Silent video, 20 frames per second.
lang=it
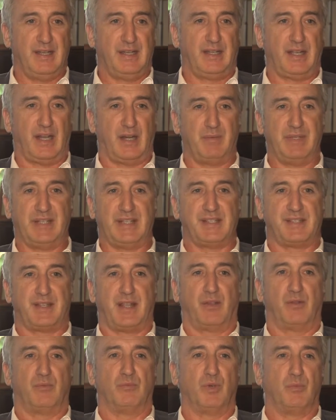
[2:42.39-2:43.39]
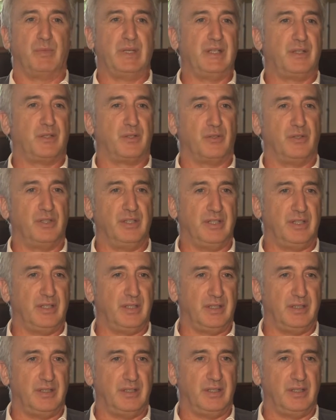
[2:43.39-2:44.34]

chiaramente è stato un momento di,